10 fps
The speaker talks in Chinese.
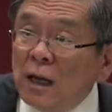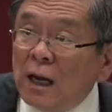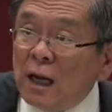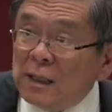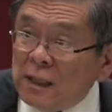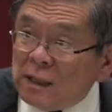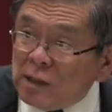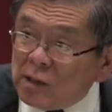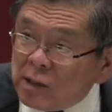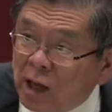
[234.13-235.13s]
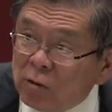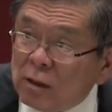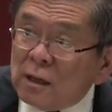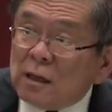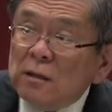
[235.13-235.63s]
啊，已经到了
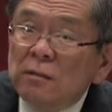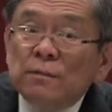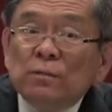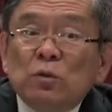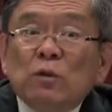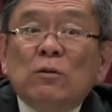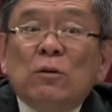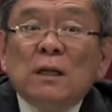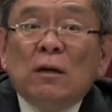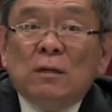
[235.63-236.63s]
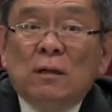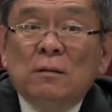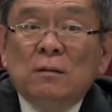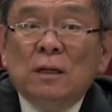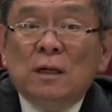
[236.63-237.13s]
那个最荣耀的
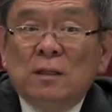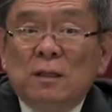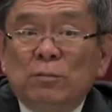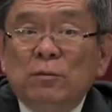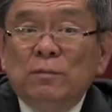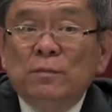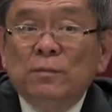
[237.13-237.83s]
那个地步。